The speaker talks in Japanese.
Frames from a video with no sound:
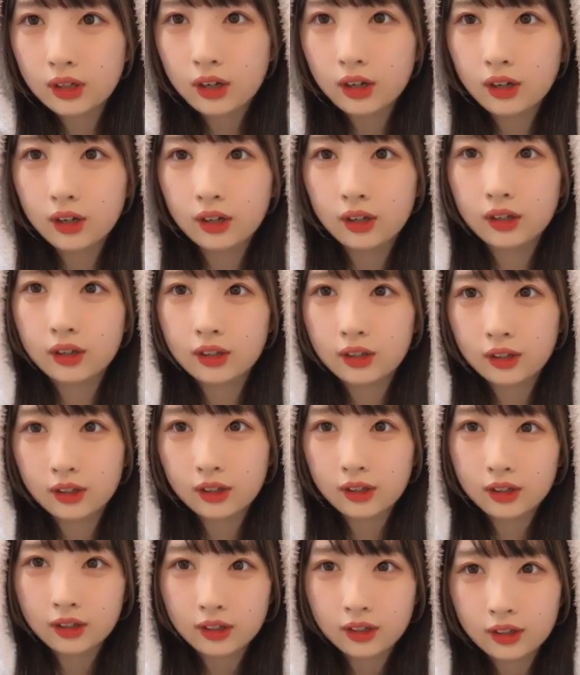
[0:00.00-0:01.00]
は
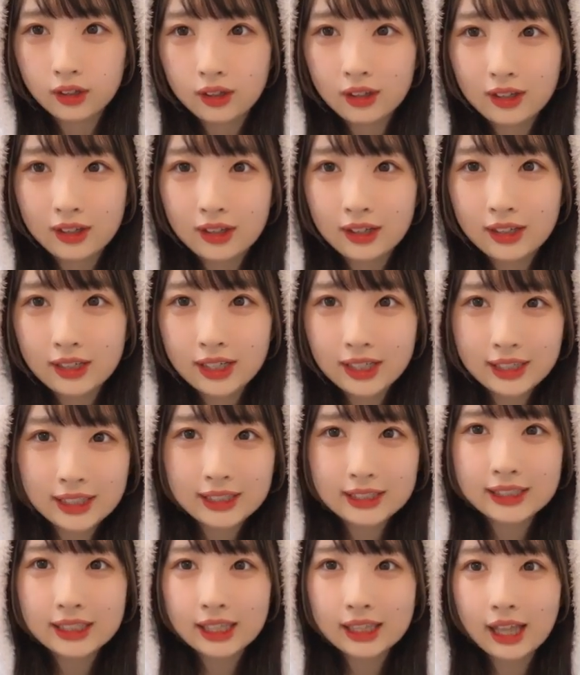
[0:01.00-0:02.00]
いい
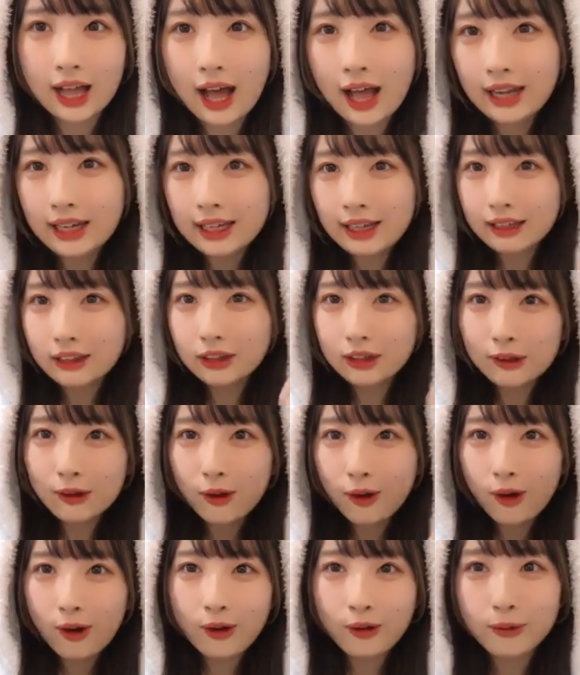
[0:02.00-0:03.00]
ねしてきたありがと
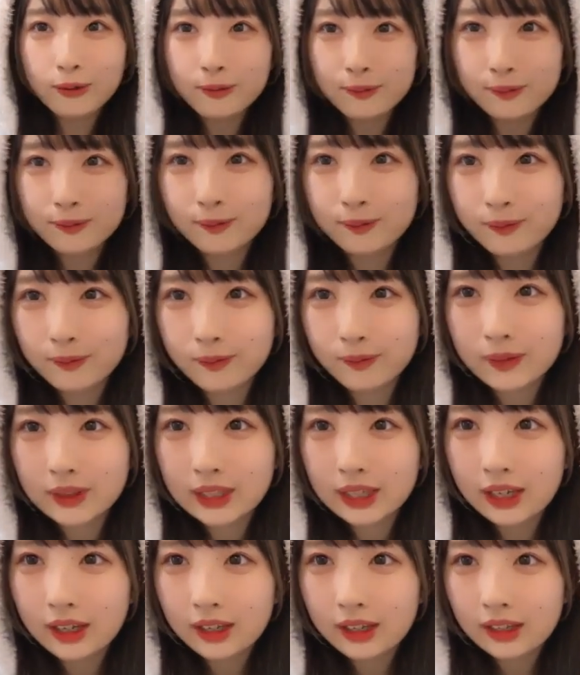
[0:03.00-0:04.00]

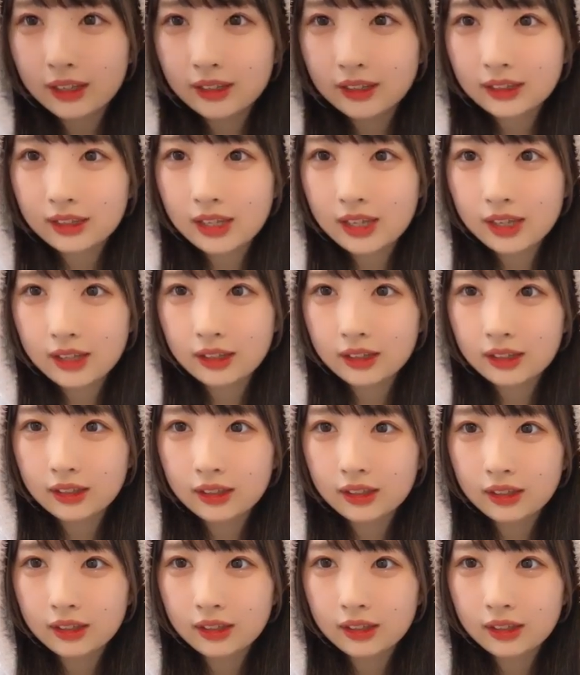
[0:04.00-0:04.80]
うね